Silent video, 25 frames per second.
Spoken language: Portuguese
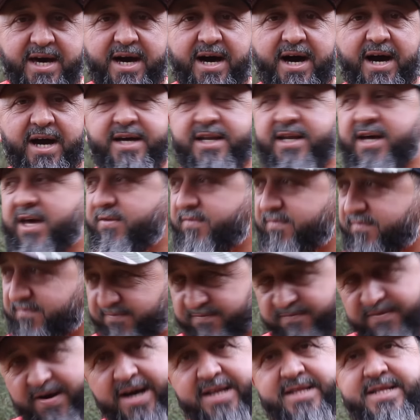Aí nós
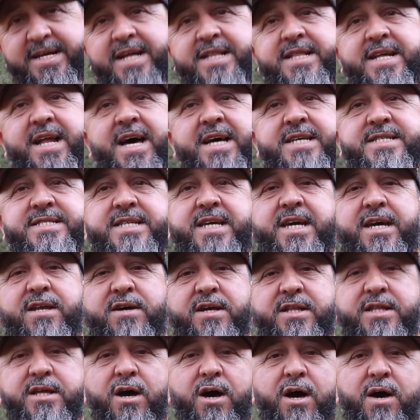vai estar trazendo
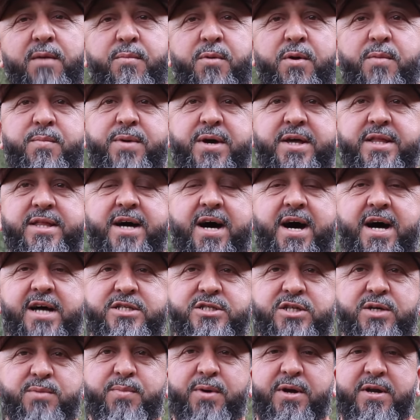até a
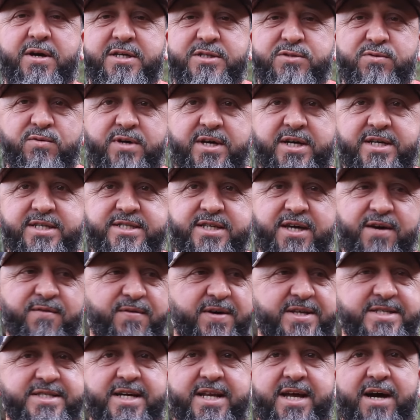propriedade aí para nós conhecer e
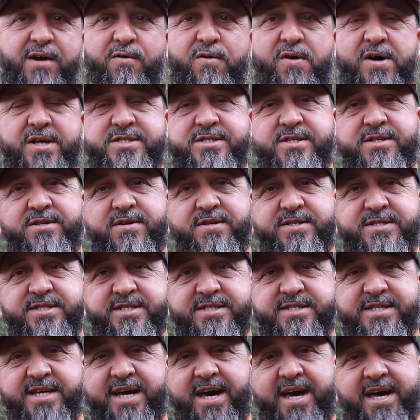fazer negócio, se Deus
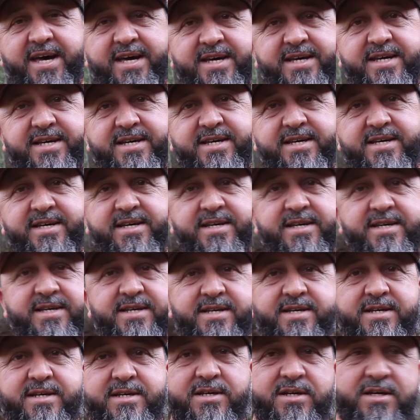quiser. Meu
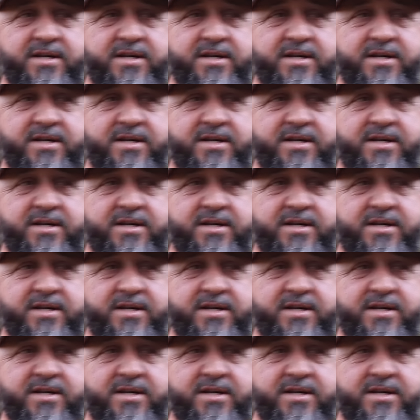amigo,